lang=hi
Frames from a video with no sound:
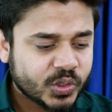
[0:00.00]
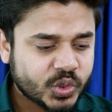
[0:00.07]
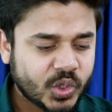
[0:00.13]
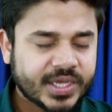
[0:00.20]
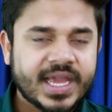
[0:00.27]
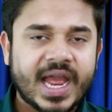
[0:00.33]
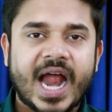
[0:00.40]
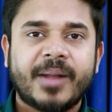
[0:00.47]

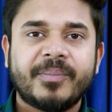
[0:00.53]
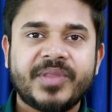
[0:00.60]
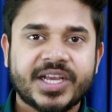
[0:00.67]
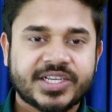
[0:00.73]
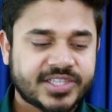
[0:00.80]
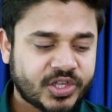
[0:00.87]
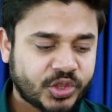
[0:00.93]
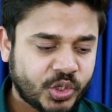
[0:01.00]
जो कि आप
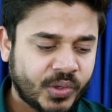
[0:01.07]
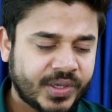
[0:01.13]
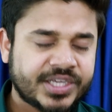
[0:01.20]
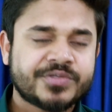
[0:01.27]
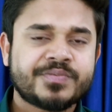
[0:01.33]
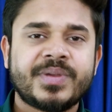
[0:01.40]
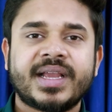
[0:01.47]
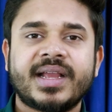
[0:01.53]
देख सकते हो
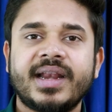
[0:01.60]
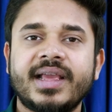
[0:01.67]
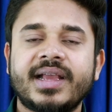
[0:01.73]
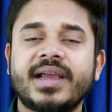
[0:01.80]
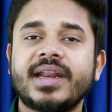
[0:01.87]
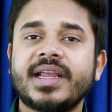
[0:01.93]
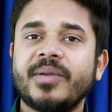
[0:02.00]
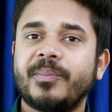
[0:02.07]
इस पर
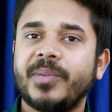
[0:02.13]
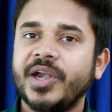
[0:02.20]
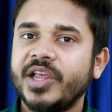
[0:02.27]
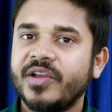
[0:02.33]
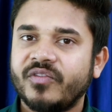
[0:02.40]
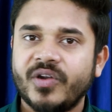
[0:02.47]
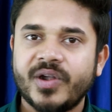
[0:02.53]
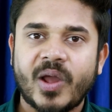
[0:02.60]
क्लिक करके
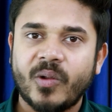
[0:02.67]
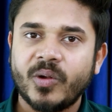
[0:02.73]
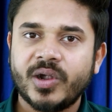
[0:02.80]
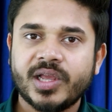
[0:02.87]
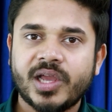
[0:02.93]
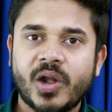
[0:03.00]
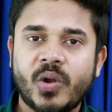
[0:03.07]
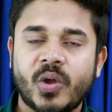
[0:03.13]
पीडीएफ को
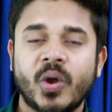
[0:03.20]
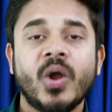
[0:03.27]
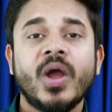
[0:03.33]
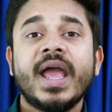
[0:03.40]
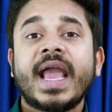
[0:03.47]
डाउनलोड कर लो